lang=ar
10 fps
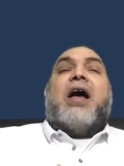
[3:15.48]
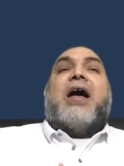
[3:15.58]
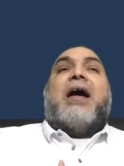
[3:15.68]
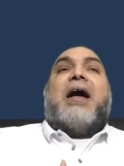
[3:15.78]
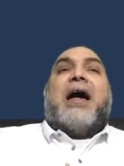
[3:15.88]

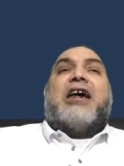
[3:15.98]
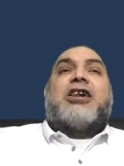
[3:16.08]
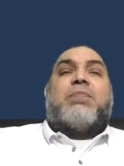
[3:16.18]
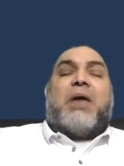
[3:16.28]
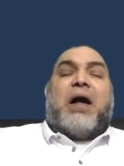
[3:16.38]
آه،
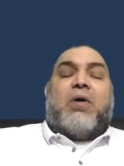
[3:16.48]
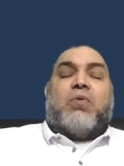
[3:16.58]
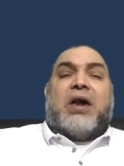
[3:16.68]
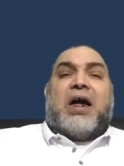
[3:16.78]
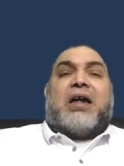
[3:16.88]
أصبح
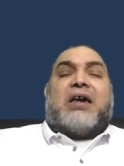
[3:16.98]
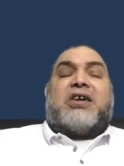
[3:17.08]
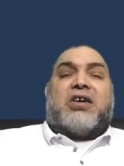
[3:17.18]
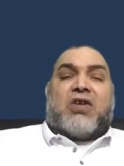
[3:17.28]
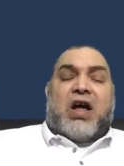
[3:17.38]
هناك
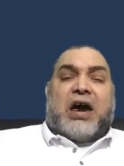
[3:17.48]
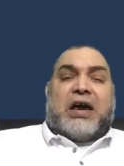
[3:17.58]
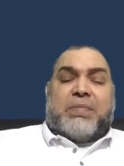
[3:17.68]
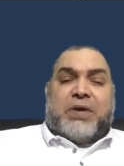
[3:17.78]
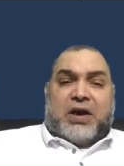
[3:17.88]
صراع
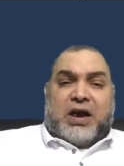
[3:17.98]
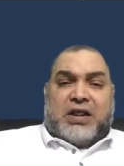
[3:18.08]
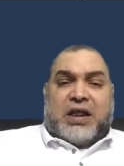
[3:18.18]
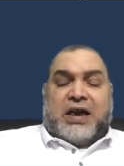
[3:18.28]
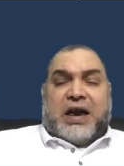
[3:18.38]
كبير
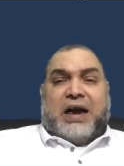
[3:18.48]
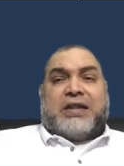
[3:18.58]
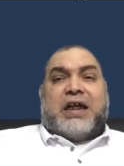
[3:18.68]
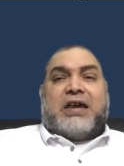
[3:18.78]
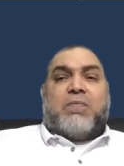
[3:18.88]
جدا
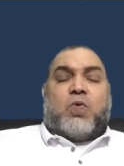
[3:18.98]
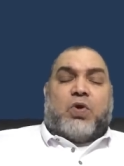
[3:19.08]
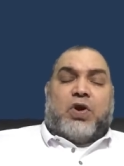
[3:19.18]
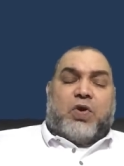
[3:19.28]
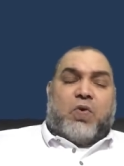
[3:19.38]
يحتدم
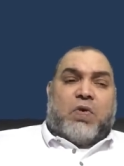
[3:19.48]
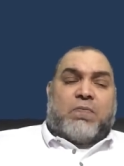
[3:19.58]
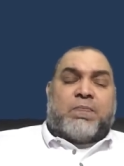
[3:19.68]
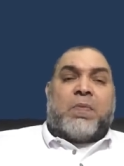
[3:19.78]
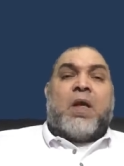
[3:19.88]
كل
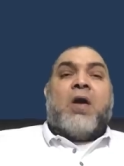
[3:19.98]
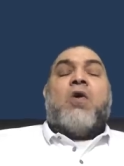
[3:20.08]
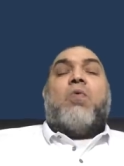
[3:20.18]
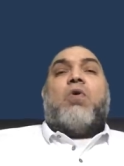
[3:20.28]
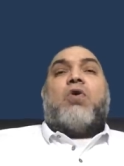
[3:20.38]
يوم
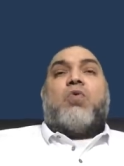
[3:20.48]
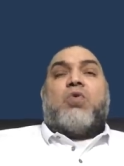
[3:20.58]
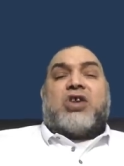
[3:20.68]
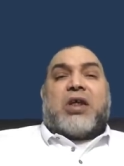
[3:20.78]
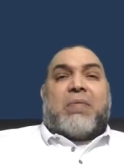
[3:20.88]

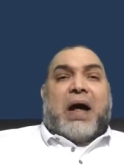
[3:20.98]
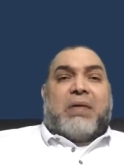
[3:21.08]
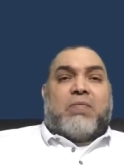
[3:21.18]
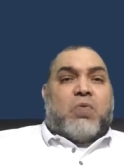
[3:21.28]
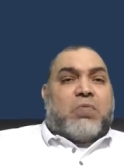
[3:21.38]
والروس طبعا
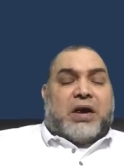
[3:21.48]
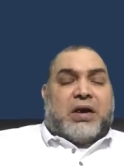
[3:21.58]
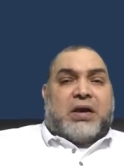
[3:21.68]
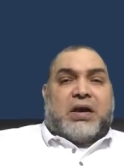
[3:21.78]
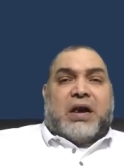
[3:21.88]

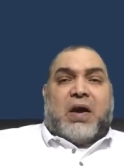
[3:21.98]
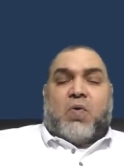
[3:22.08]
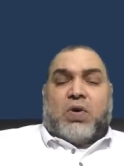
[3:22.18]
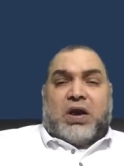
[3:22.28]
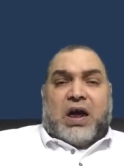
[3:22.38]
ممكن
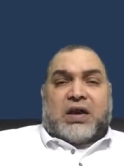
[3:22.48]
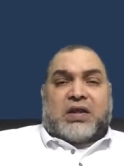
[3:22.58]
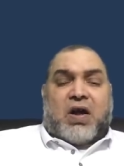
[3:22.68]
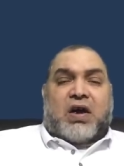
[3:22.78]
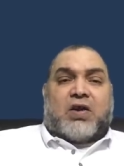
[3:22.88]
لو
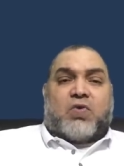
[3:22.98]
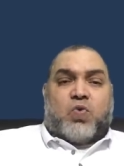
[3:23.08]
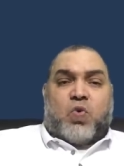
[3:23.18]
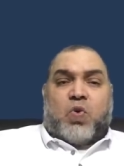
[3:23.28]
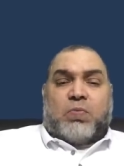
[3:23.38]
الأتراك
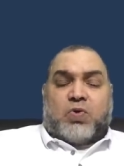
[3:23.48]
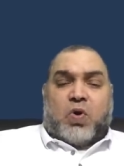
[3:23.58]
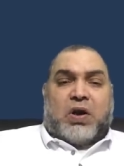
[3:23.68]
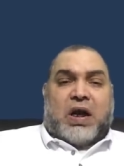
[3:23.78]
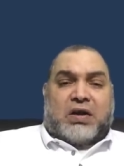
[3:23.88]
ادوهم
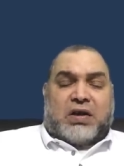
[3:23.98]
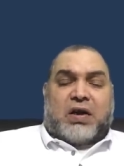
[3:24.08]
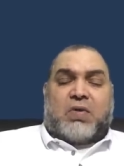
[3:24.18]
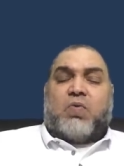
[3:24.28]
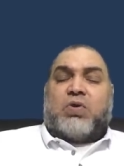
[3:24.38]
ضوء
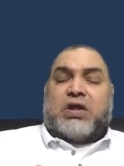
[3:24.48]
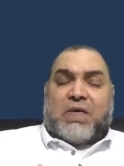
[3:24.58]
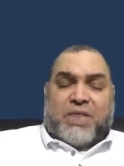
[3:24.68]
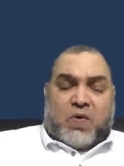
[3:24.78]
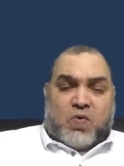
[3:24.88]
الأخضر
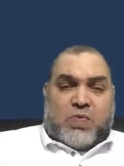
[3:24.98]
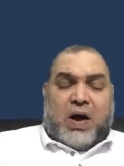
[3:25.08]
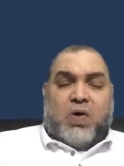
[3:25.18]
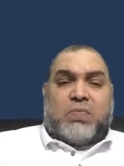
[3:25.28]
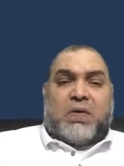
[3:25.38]
واتفقوا
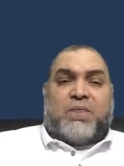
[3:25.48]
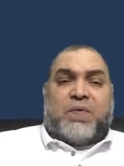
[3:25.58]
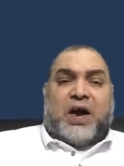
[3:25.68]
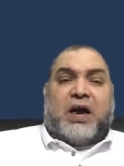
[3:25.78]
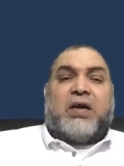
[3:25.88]
معهم
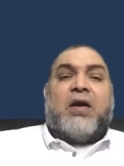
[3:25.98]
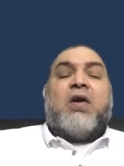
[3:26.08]
بالفعل